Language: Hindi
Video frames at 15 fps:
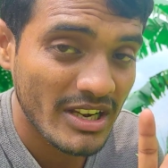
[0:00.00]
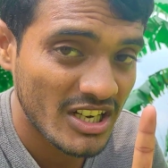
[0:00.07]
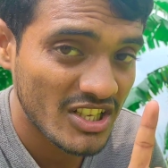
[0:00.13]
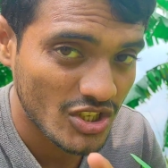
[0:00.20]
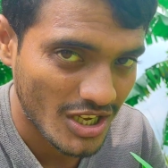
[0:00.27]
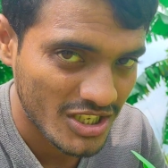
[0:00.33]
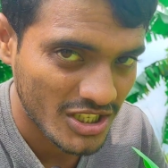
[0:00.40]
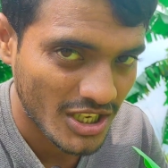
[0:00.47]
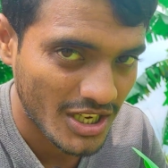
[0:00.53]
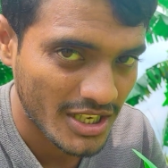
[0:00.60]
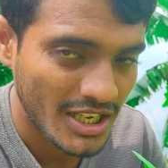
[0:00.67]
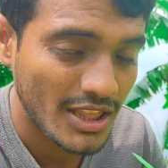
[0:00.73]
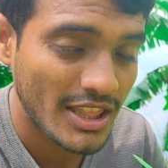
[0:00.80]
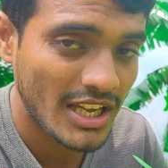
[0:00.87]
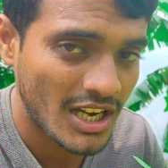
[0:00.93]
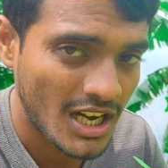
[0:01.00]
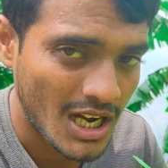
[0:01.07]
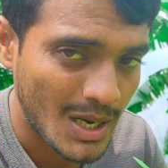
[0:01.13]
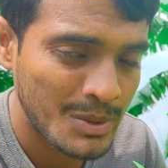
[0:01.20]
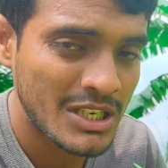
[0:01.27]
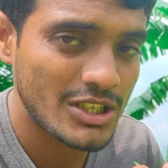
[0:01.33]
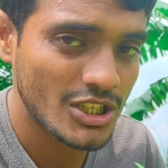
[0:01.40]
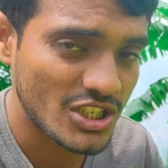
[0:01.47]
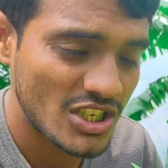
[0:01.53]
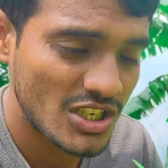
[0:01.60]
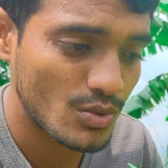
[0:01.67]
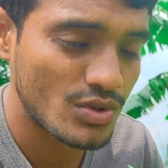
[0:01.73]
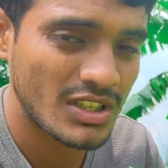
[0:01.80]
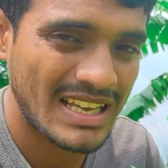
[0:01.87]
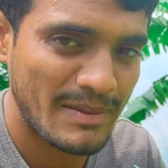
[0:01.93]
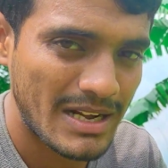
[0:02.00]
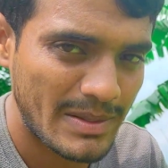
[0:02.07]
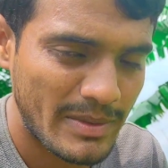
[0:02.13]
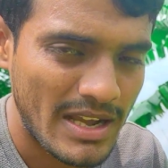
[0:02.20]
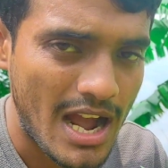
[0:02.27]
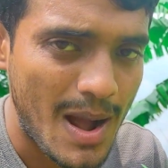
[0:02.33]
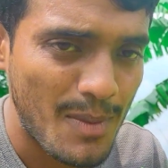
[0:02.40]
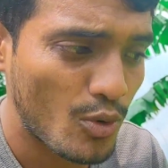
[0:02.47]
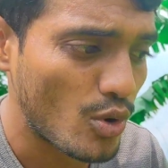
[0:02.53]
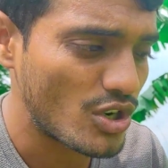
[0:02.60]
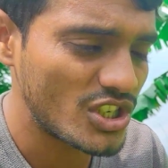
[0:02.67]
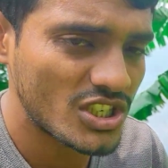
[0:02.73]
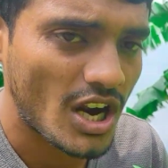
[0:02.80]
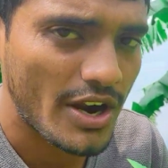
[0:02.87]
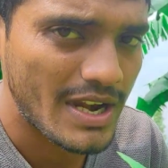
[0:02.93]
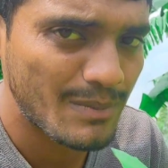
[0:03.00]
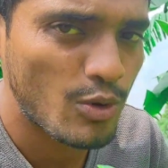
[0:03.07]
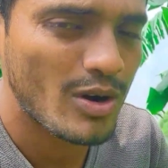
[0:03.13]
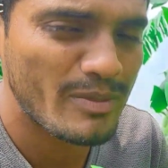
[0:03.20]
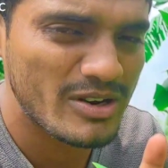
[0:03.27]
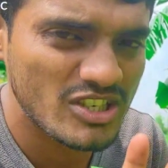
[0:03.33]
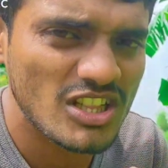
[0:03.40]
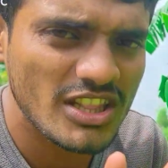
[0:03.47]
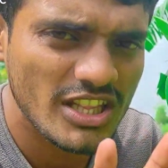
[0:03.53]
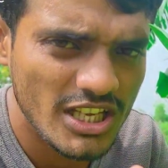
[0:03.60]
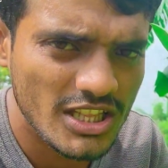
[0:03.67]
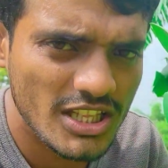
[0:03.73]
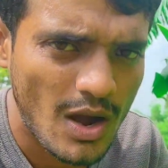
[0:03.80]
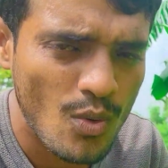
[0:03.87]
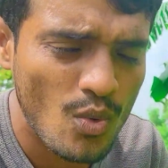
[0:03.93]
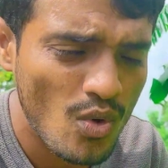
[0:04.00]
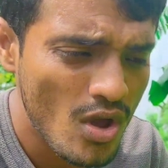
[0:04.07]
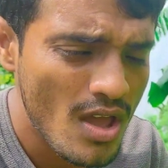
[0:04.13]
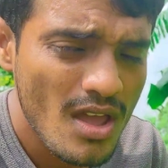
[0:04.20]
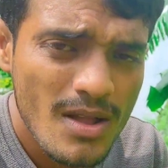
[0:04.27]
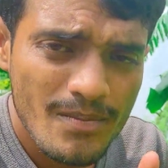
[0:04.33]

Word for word: मैंने सर्च करके देखा अभी जस्ट उसके बाद मैं आपको इसका इन्फॉर्मेशन दे दिया हूँ